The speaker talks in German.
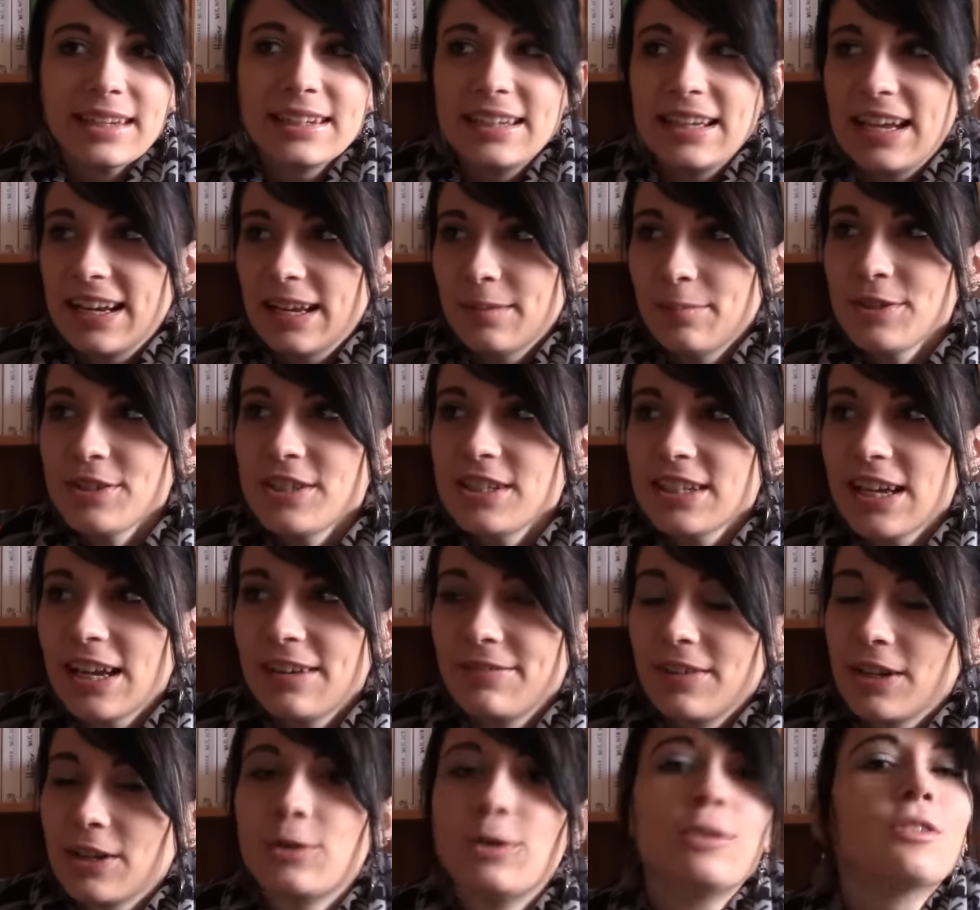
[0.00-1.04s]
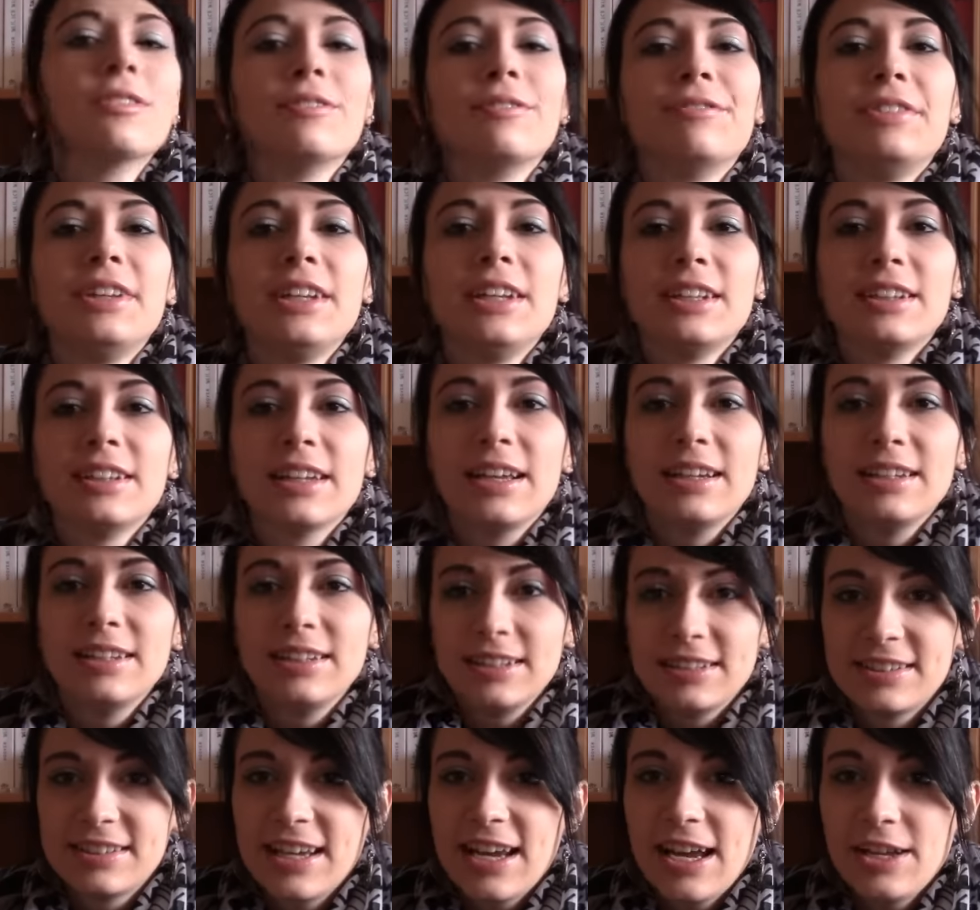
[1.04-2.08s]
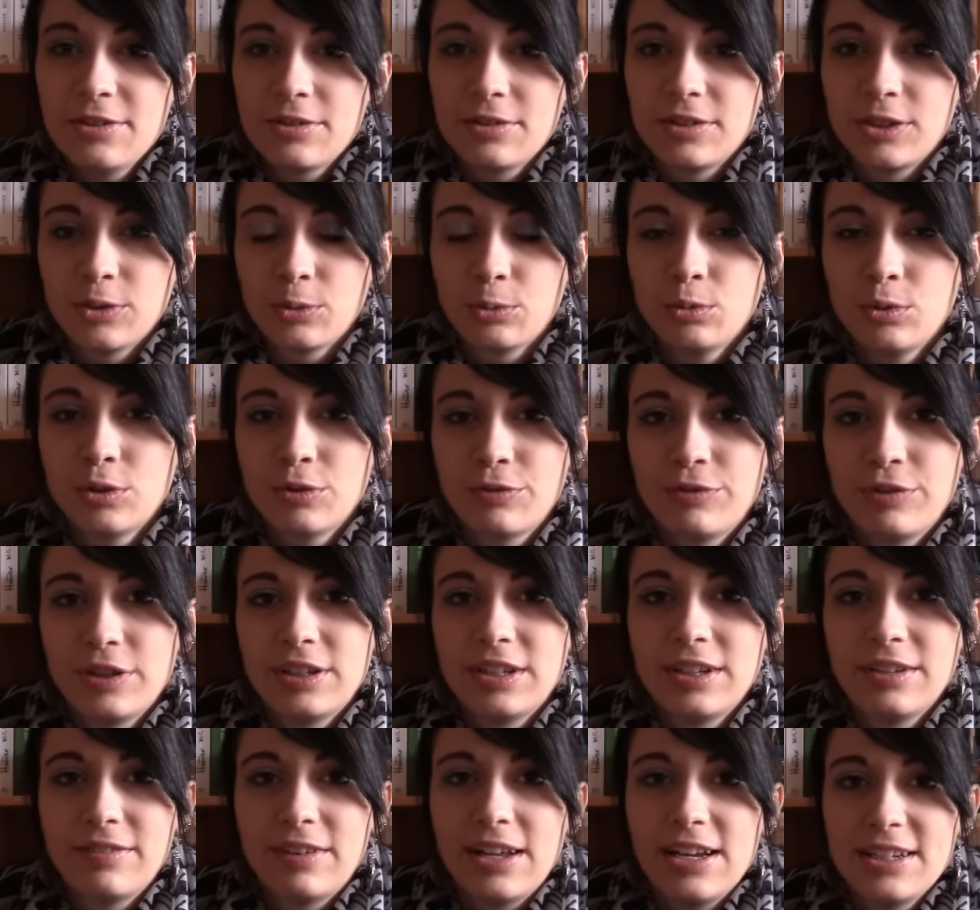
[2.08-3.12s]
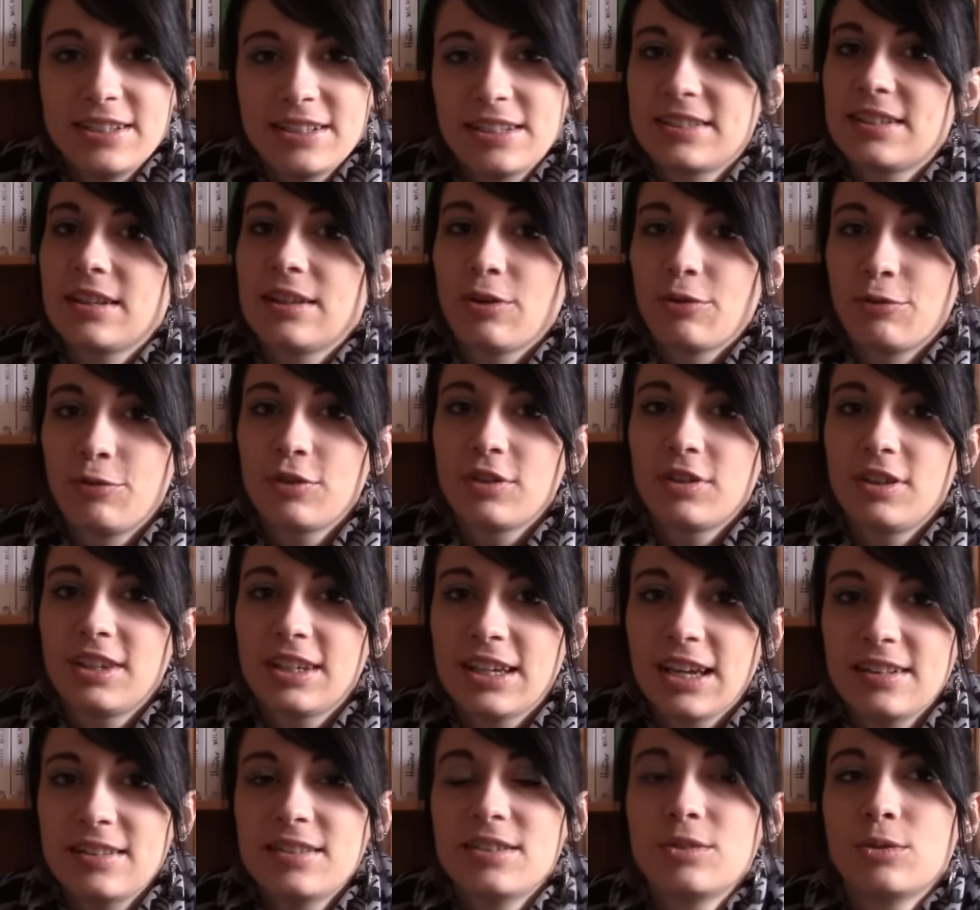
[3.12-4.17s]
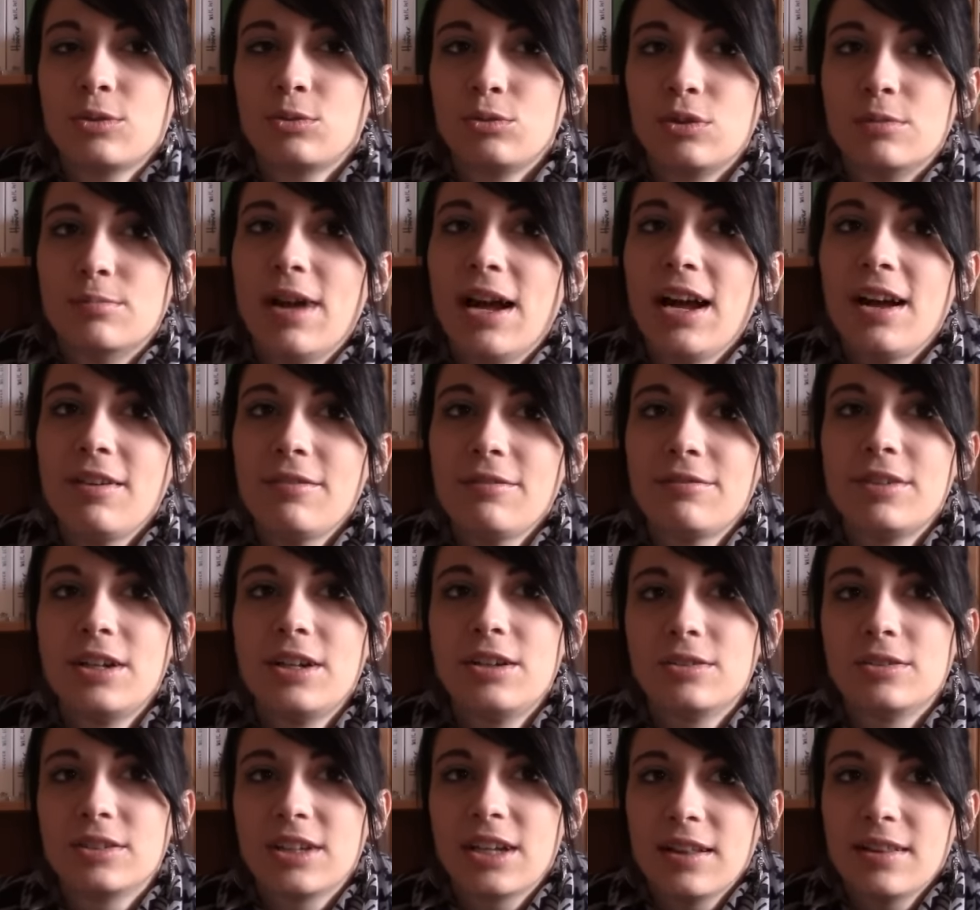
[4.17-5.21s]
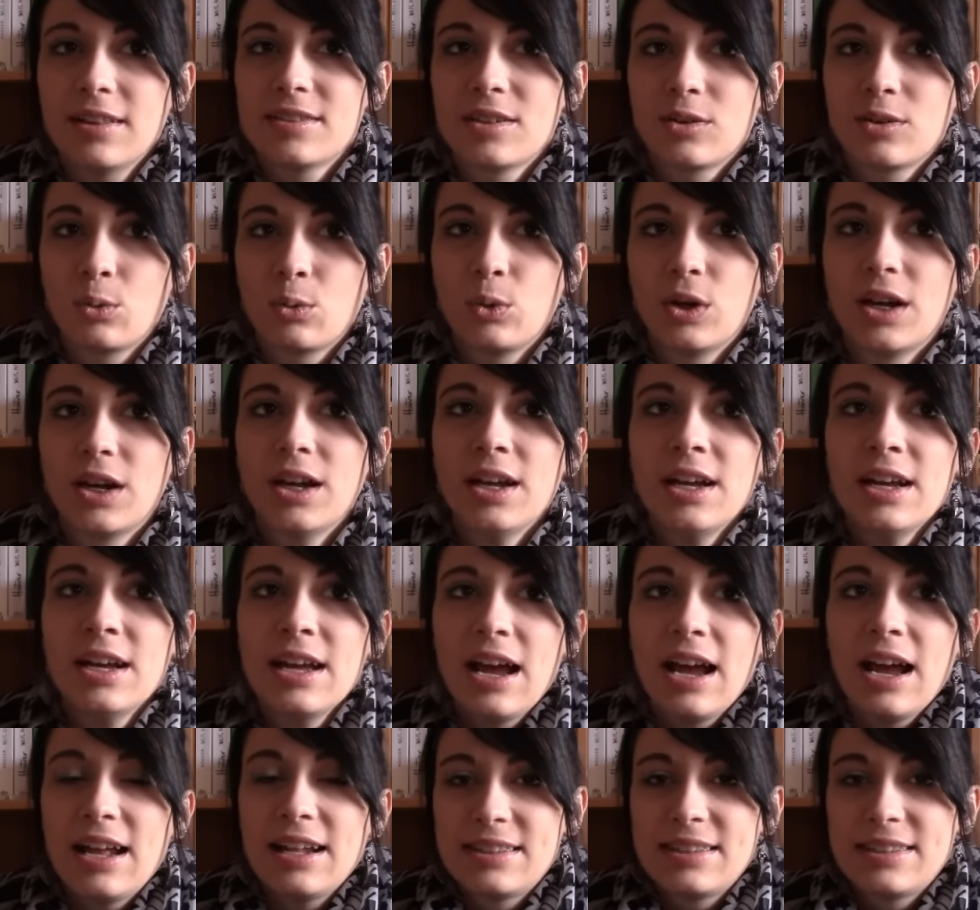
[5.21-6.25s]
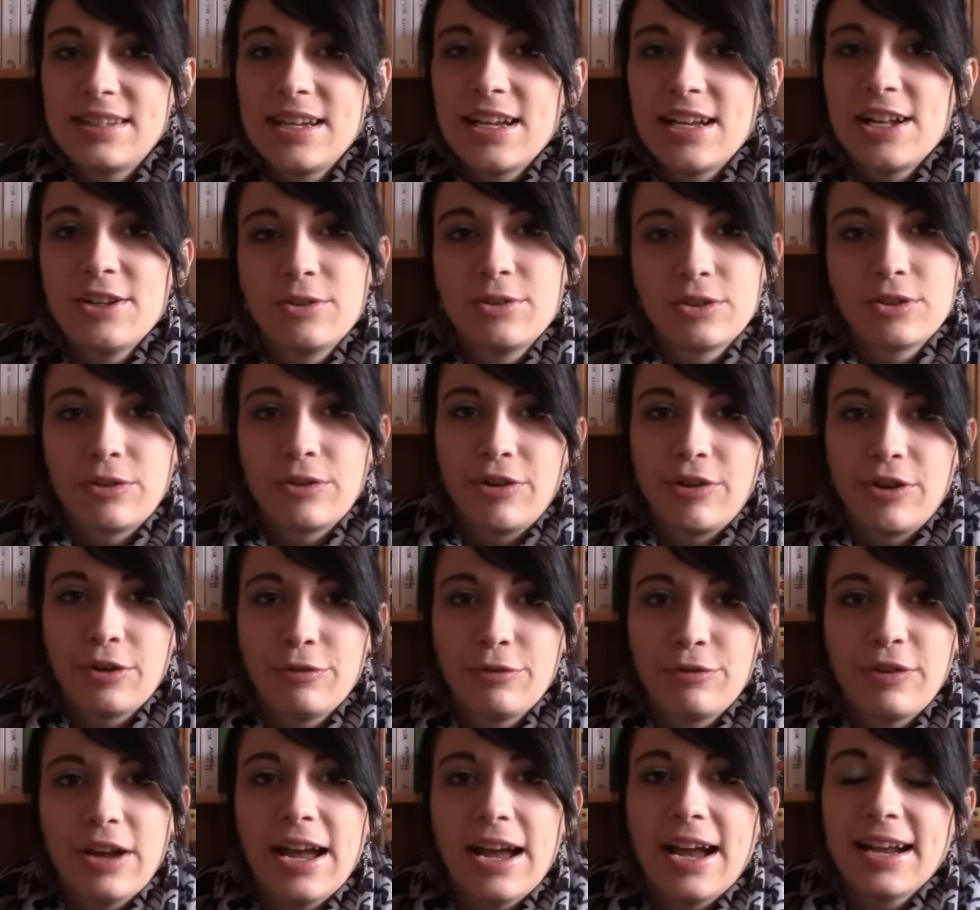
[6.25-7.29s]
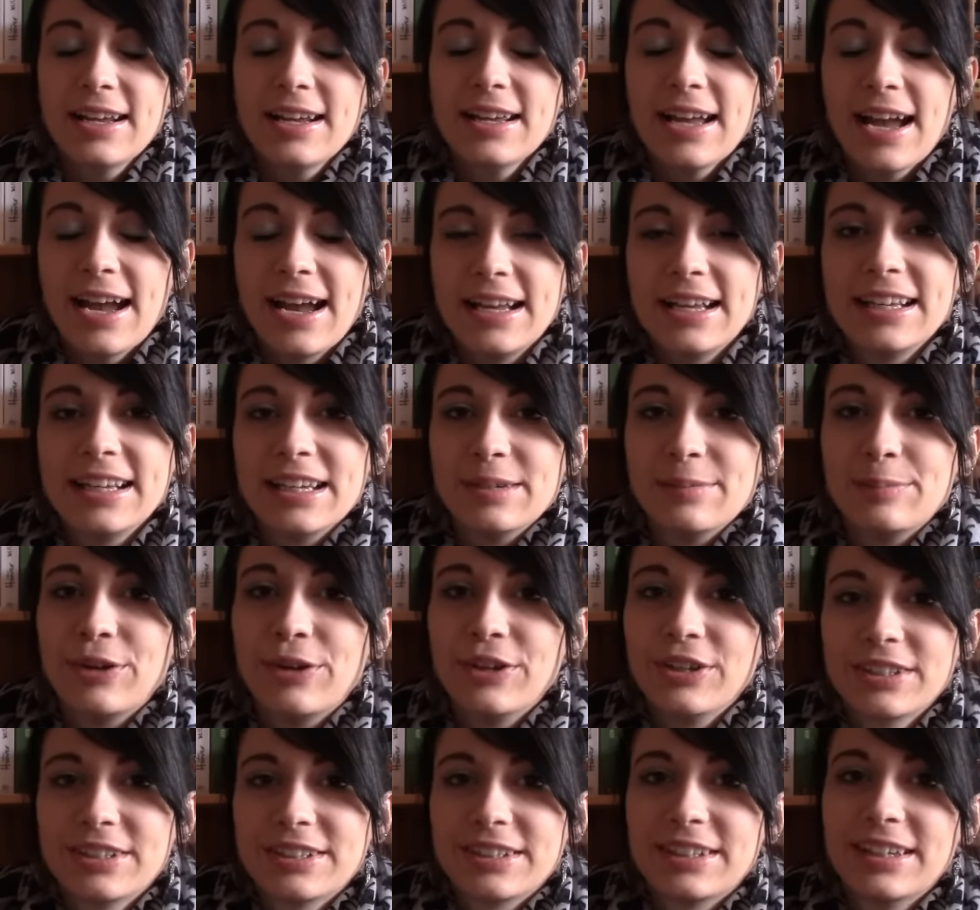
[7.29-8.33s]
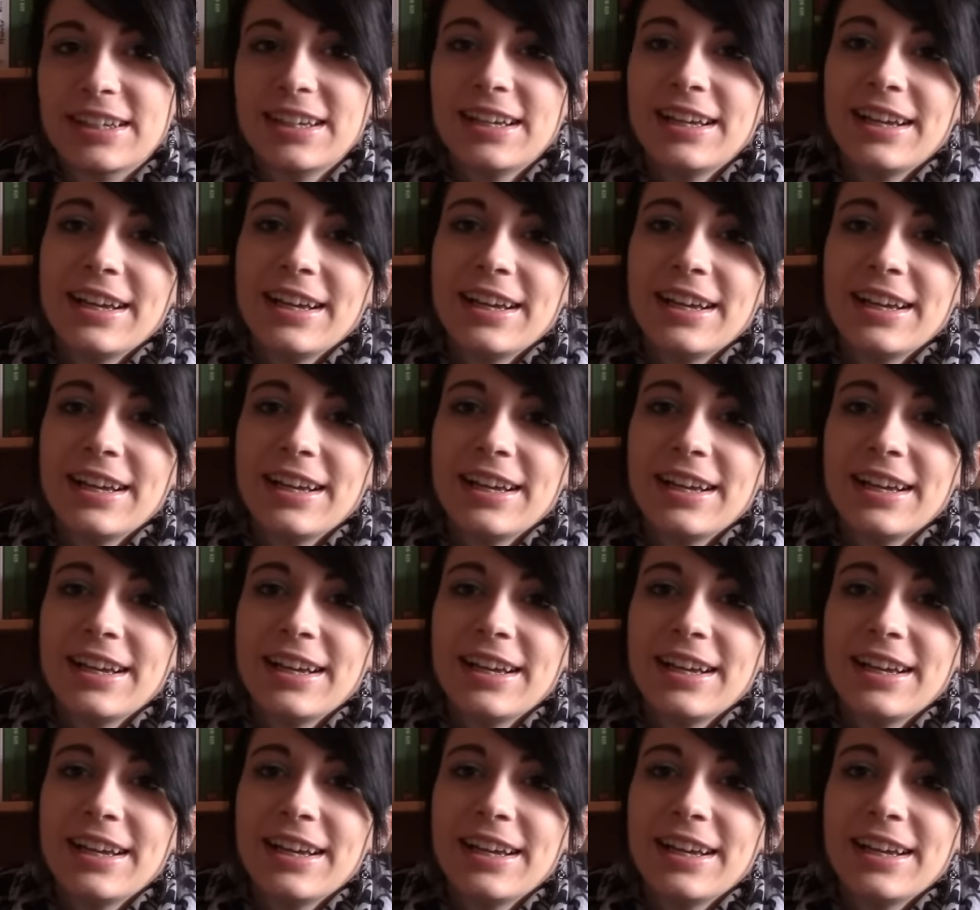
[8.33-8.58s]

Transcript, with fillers: ja, da muss ich einfach gucken, wie ich dann die Zeit und die Ruhe finde, weil ich das dann auch wirklich ganz in Ruhe machen will und ganz in Ruhe erzählen und auf eure Fragen eingehen möchte.